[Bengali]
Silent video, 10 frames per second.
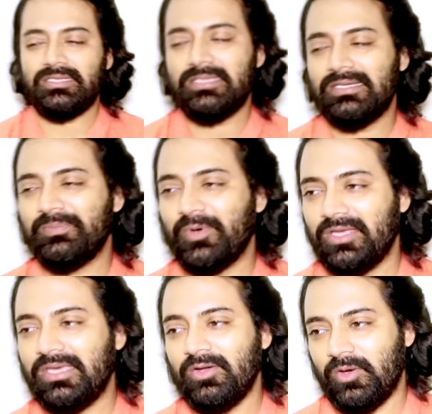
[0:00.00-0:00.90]
আছে যে
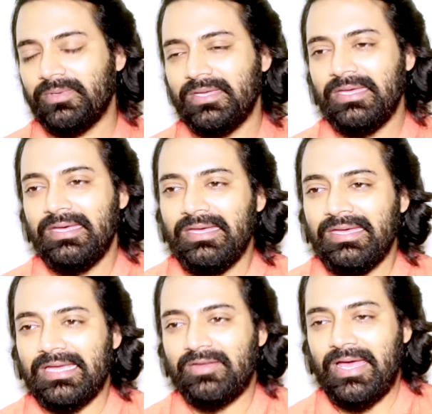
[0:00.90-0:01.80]
এরপরে কী হবে
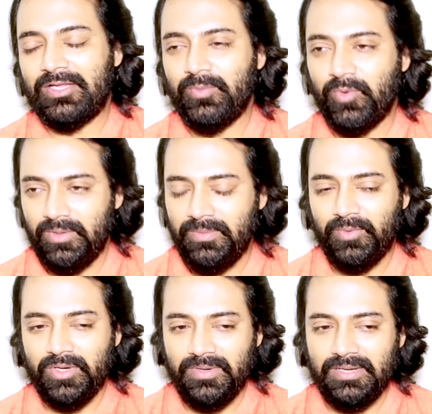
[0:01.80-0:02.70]
কেন এত
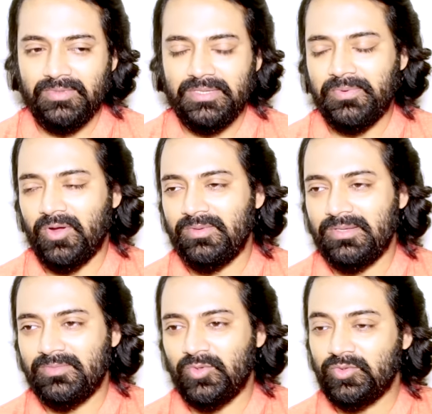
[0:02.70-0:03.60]
পরিবারের মধ্যে
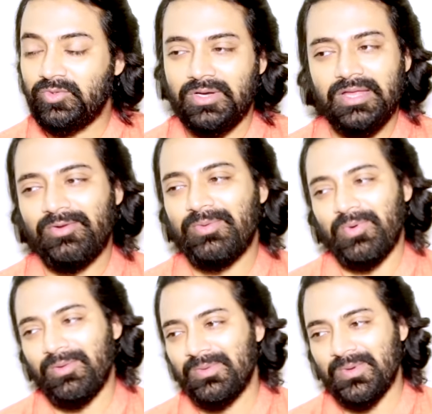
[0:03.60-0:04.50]
প্রবলেম নতুন করে আর কোনো
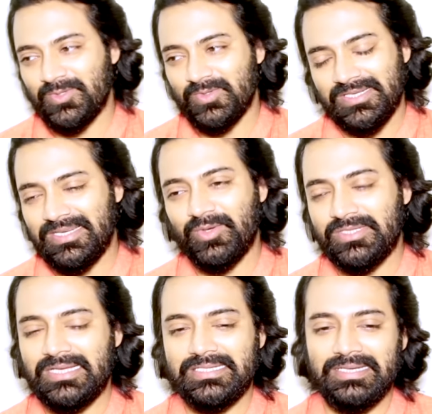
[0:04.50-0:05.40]
প্রবলেম আসুক সেটা ও
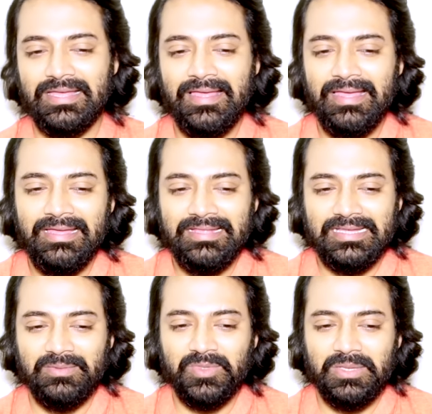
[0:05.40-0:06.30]
চাইছে না
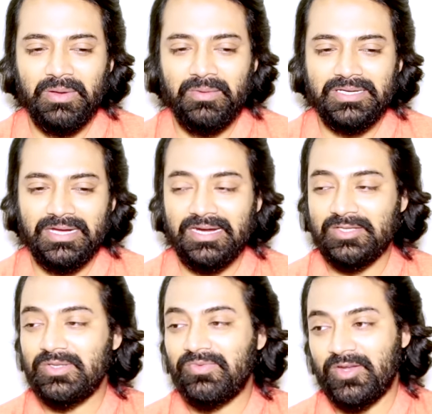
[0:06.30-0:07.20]
তার মধ্যে বাবার টাকাটা
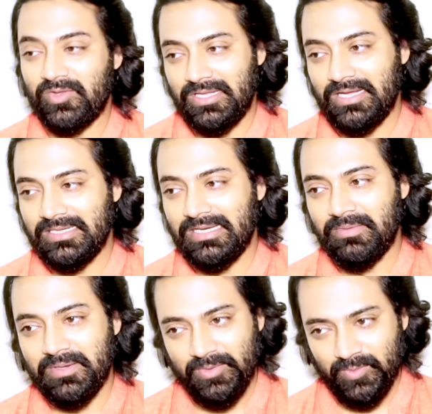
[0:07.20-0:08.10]
যদি ফেরত না দেয়
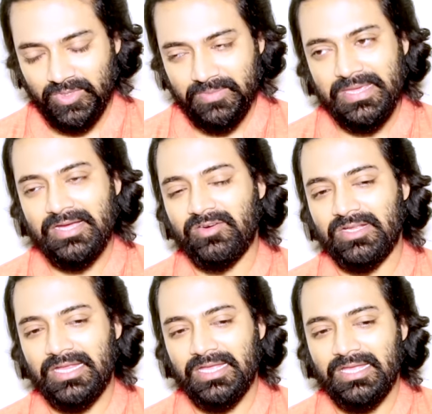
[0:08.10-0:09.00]
আবার ধুম করে বিয়ে
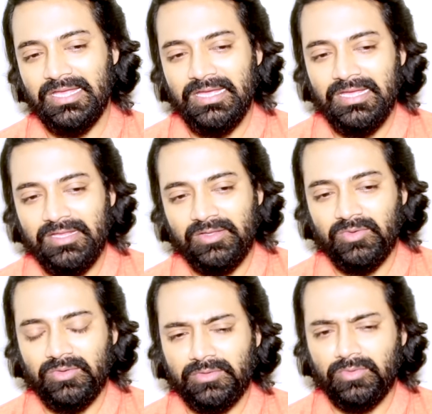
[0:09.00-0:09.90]
করে নেয় তো
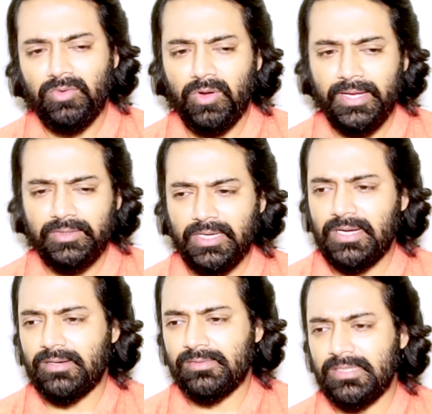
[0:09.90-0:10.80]
কোনো অজ্ঞাত এক
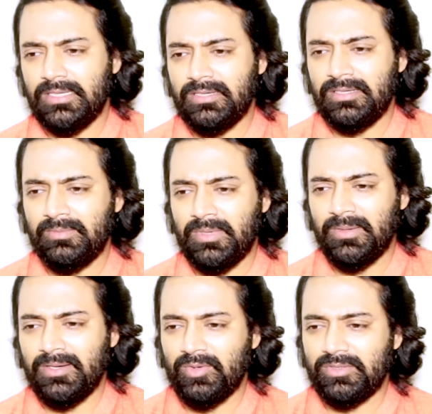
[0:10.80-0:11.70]
কারণে
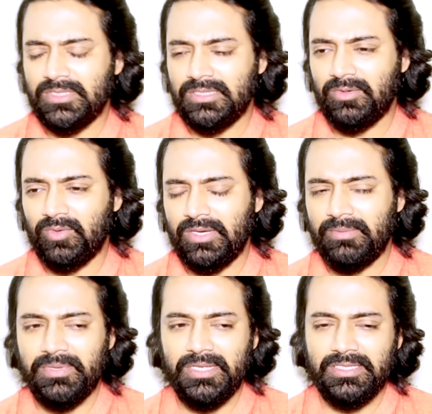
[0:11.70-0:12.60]
বাবা ওর সাথে ওকে
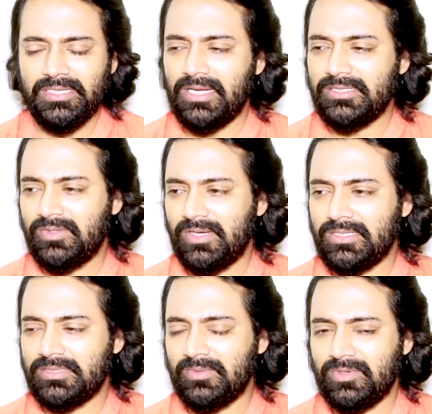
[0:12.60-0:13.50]
বিয়ে দিতে রাজি হয়ে
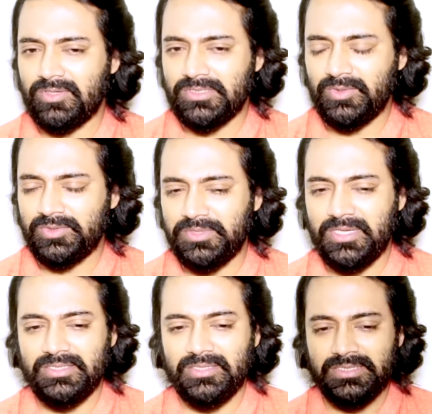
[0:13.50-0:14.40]
গেছে এবং খরচা করতে
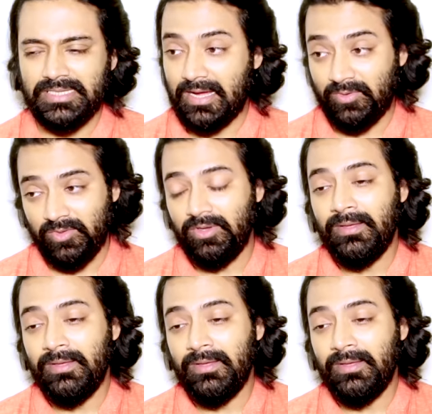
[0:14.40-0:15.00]
রাজি হয়ে গেছে সেটা এখনও